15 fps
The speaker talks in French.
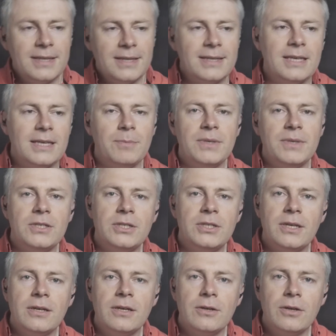électrique, mais
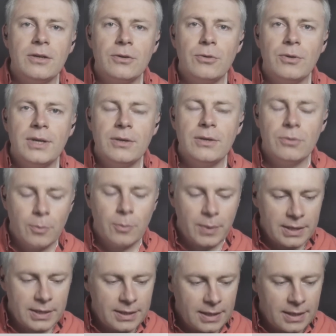j'ai un, collègue, on en
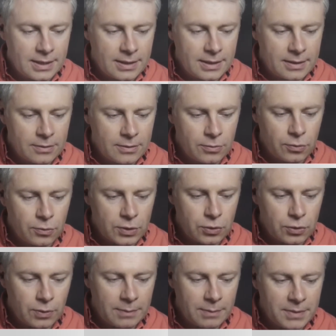parlait il y a 2-3
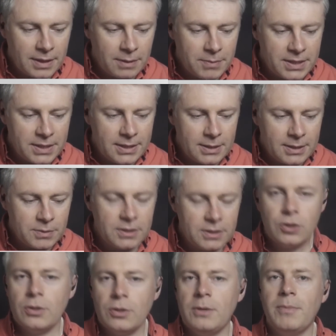jours à, midi, qui me
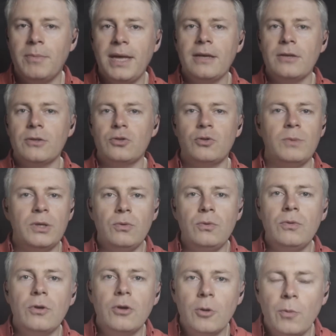disait j'en ai marre, je mets
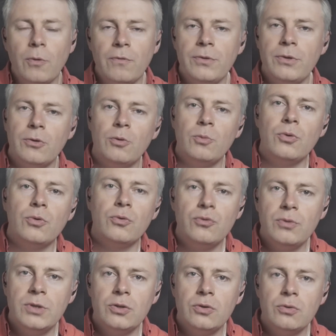une heure pour venir au bureau
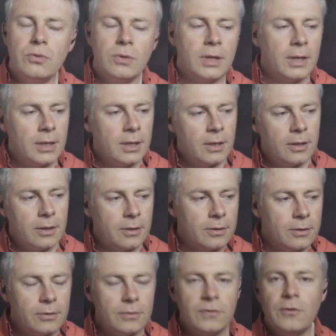tous les jours.
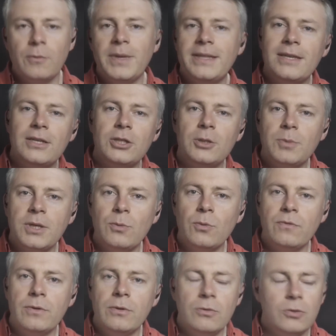Euh, ce matin j'ai pris
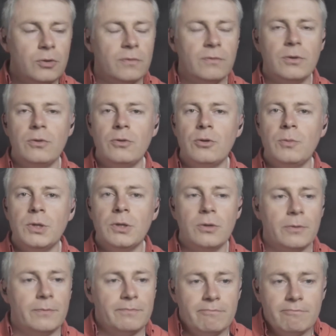mon vélo, je suis venu à une demi-heure.